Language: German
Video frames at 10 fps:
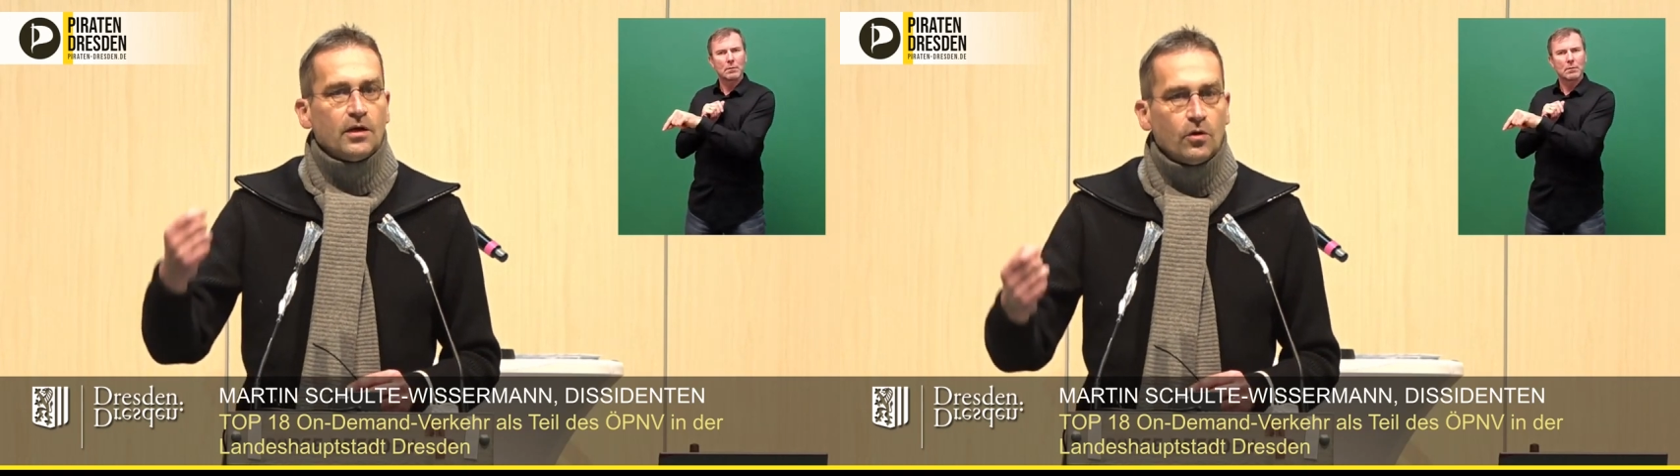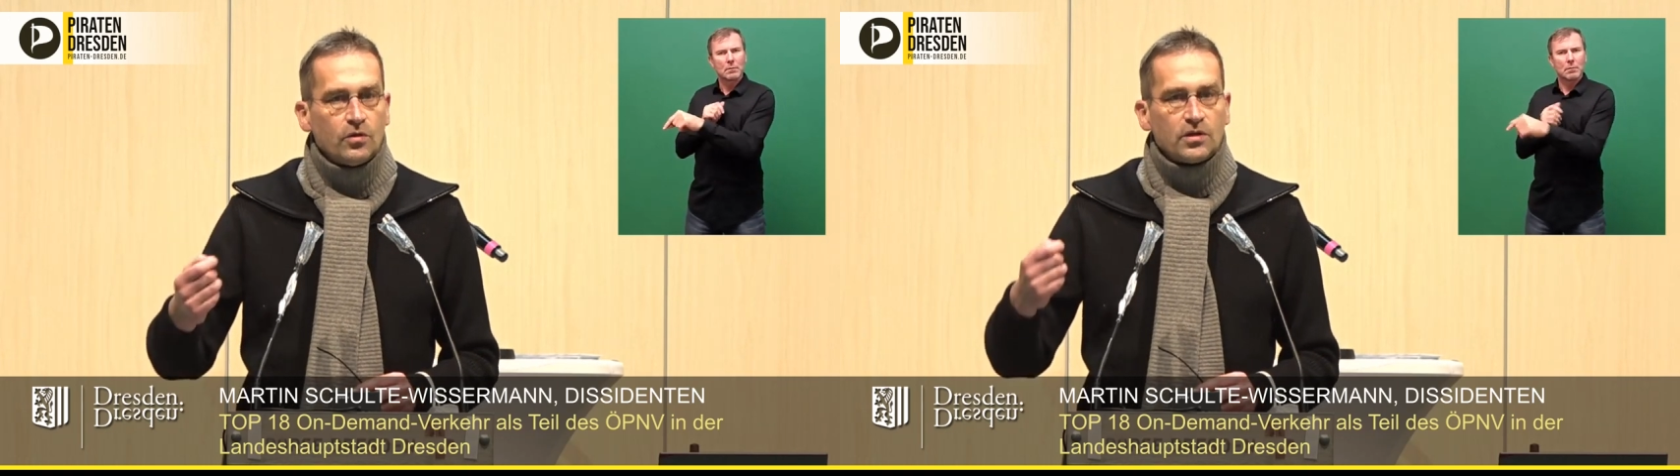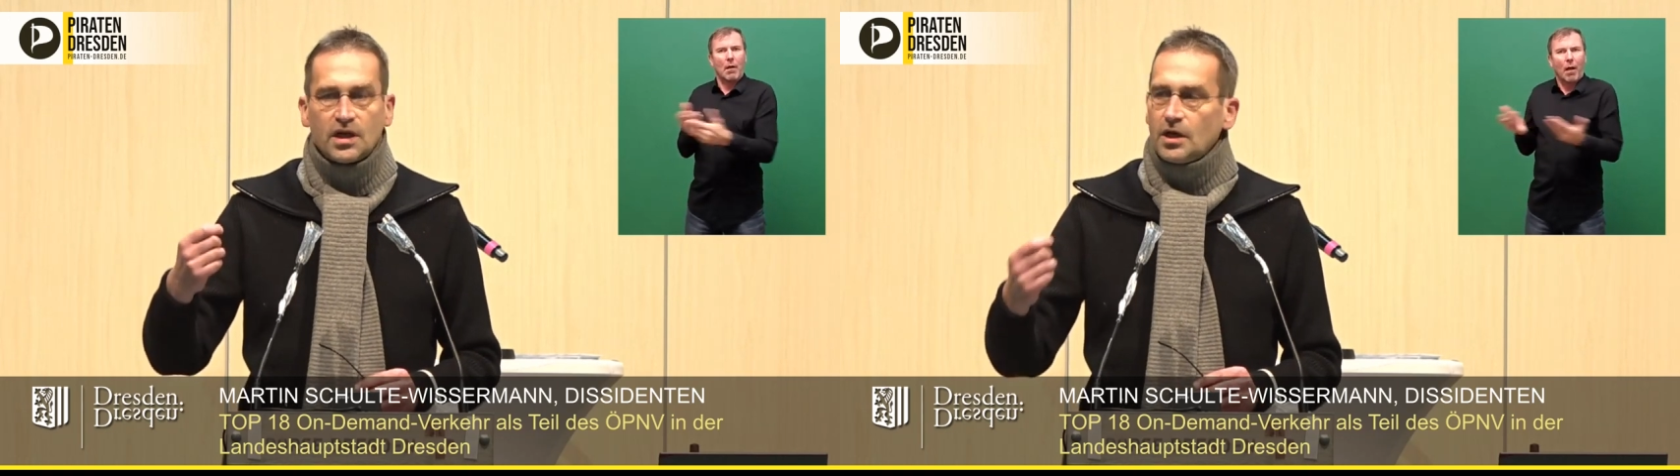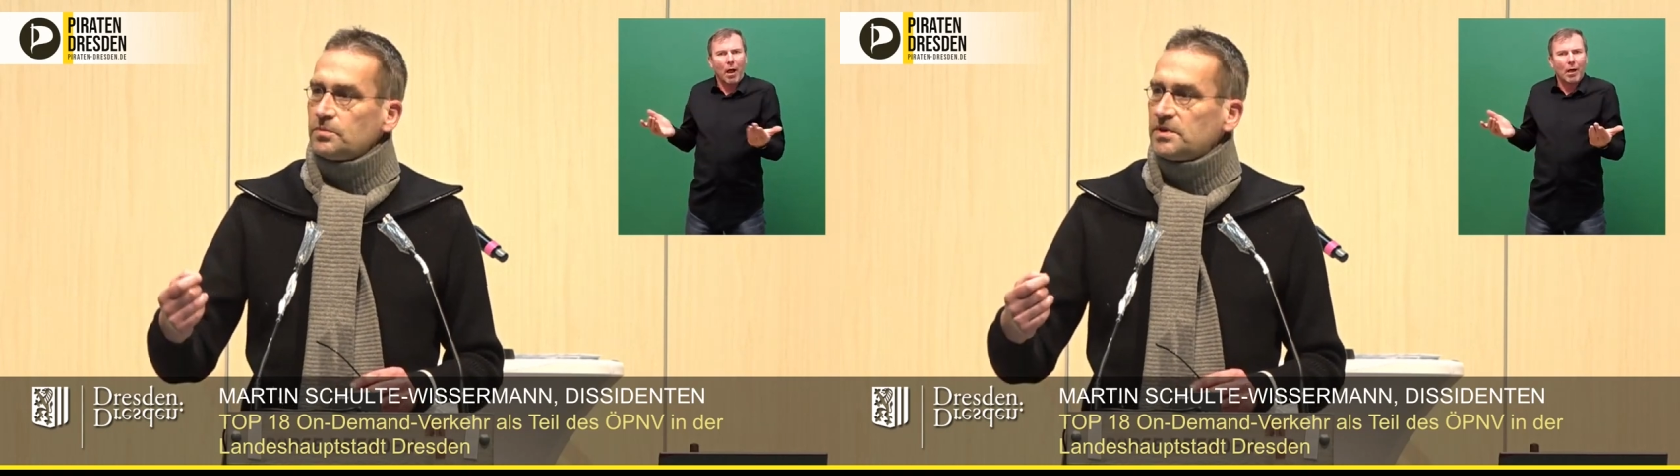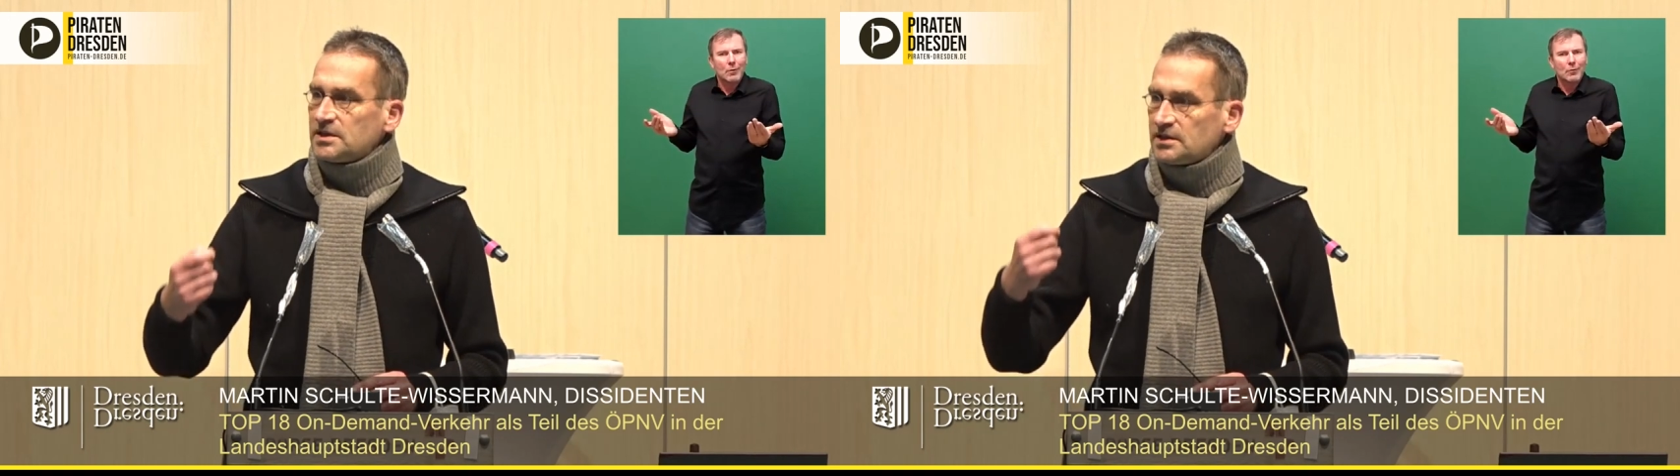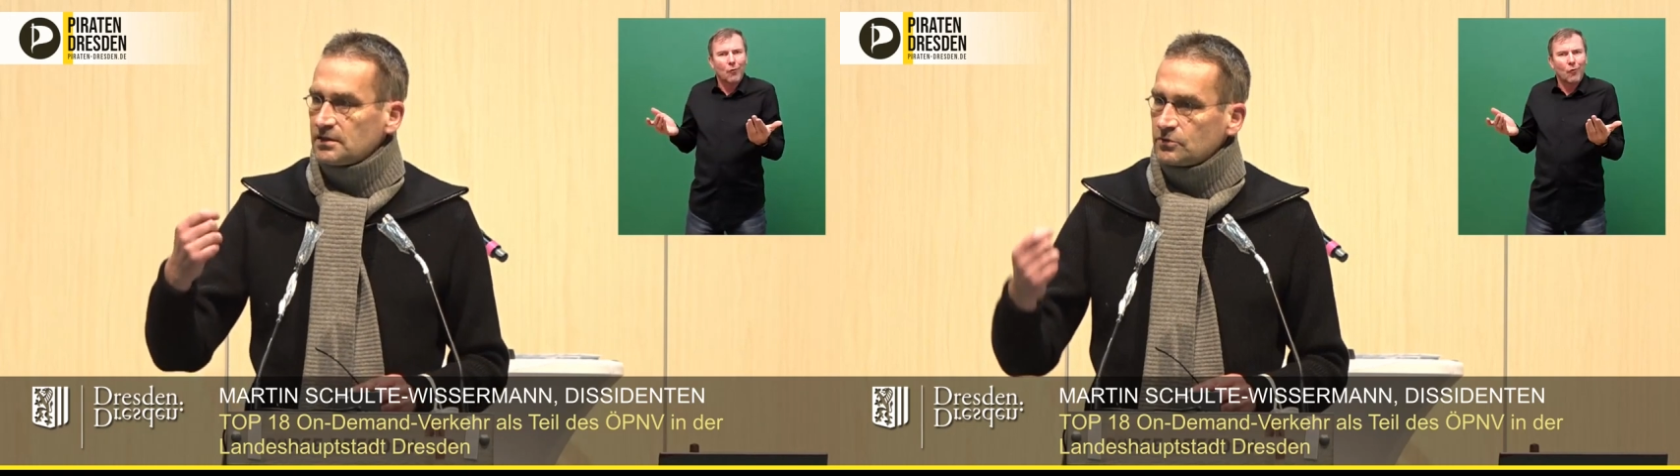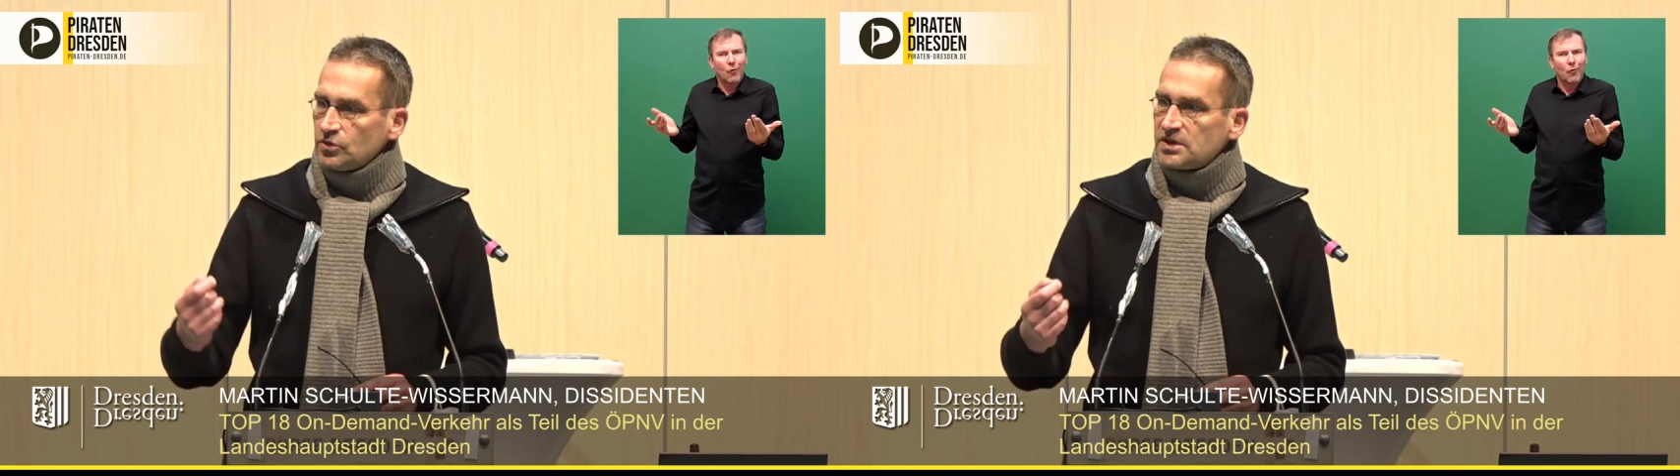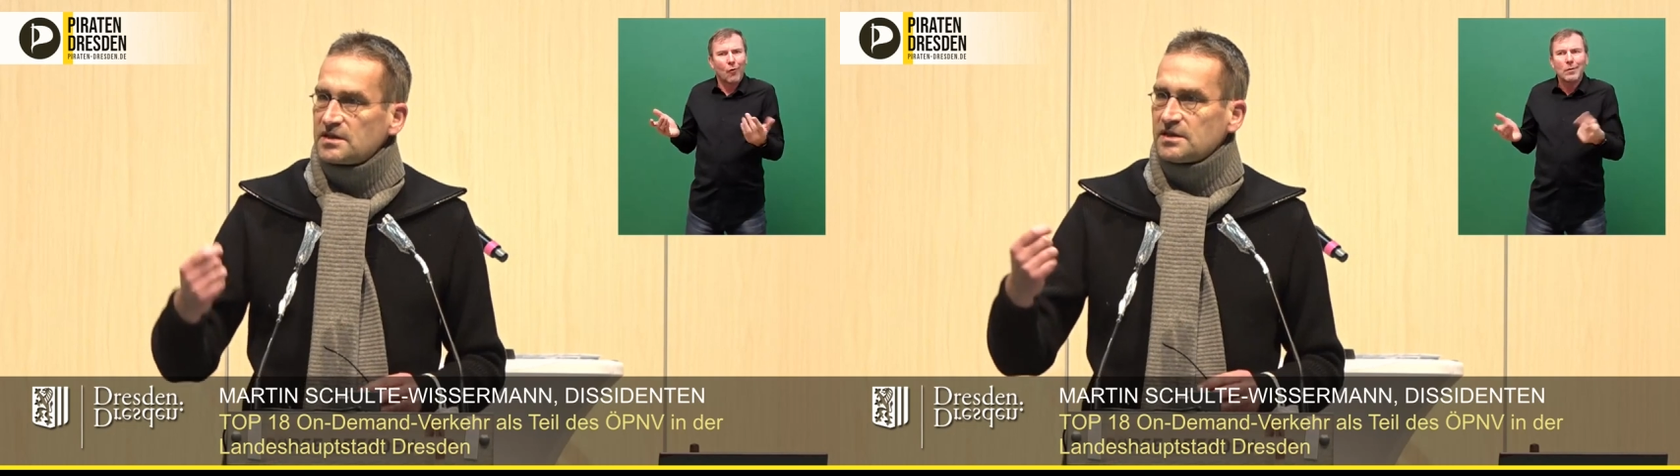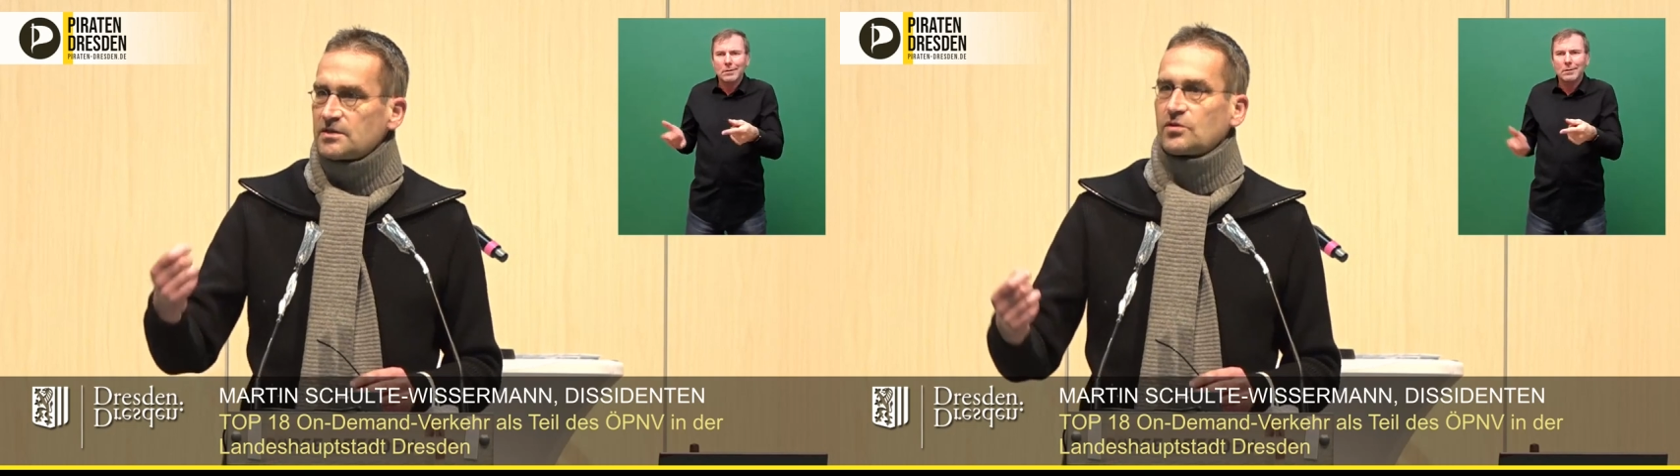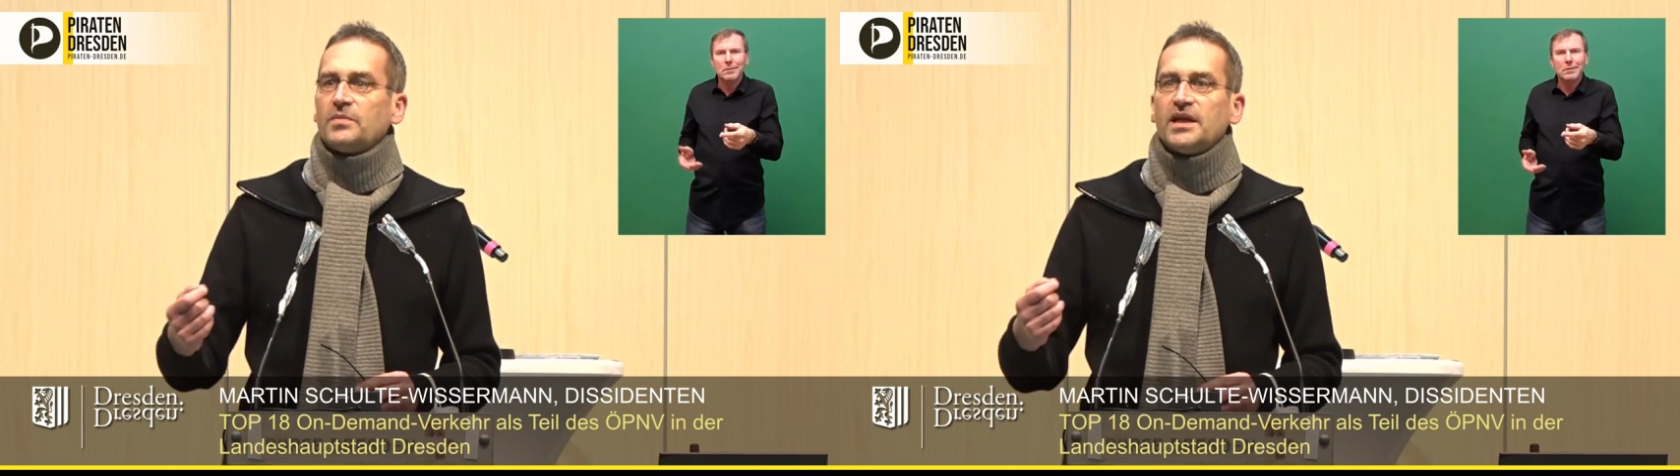unglaublich gutes
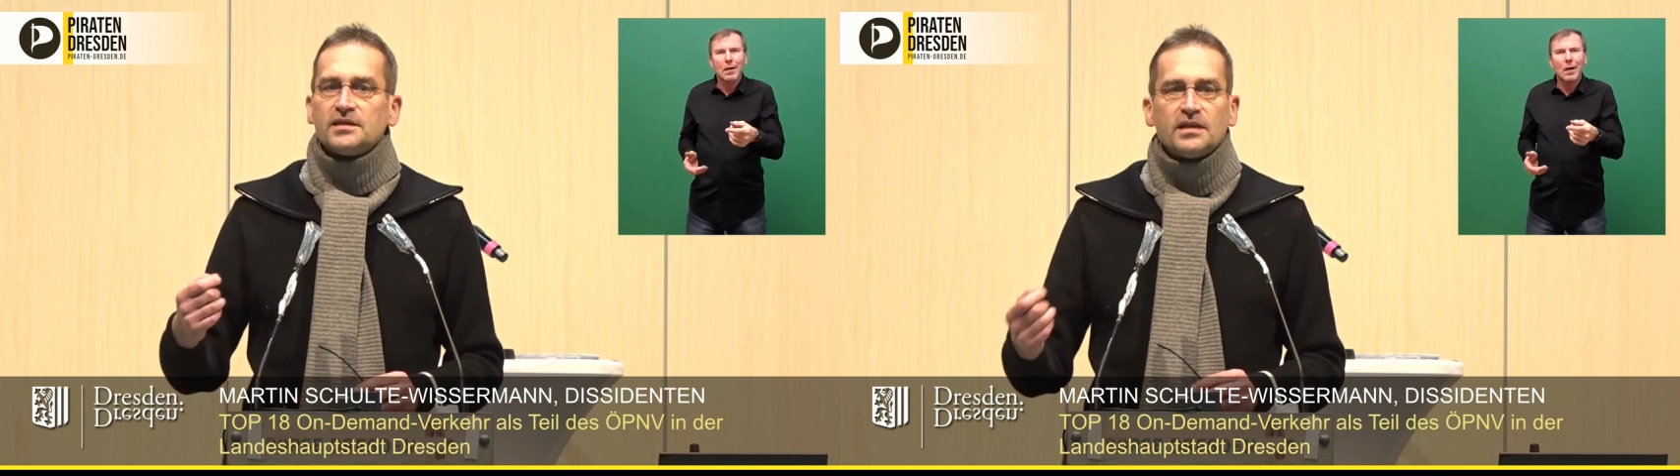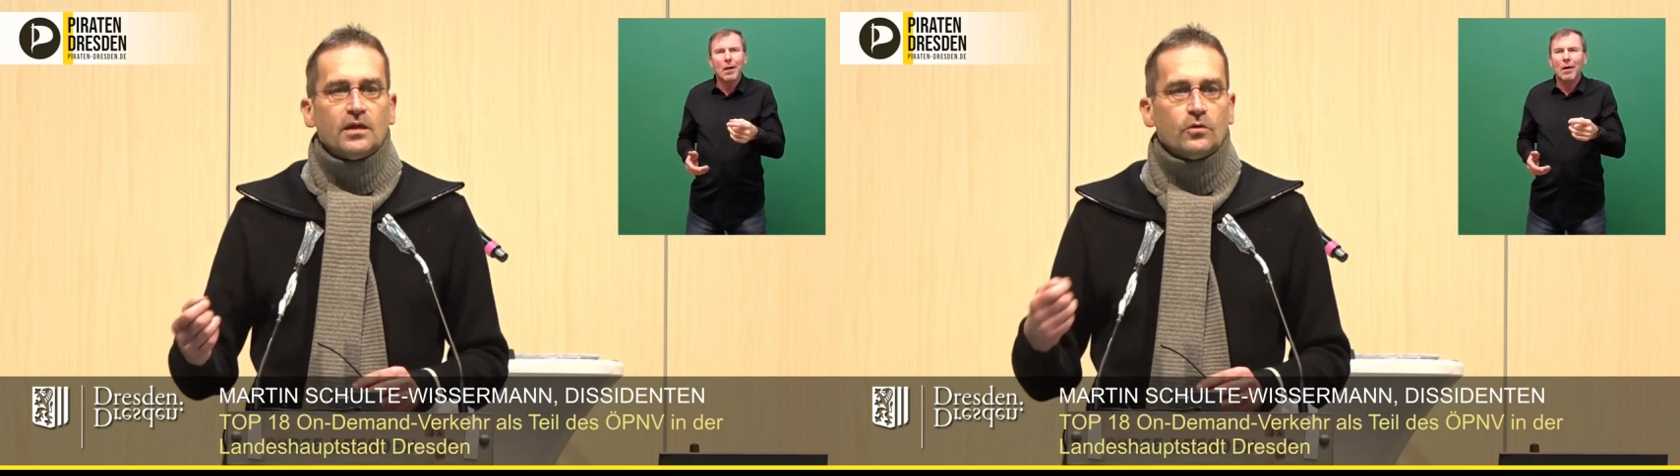Instrument,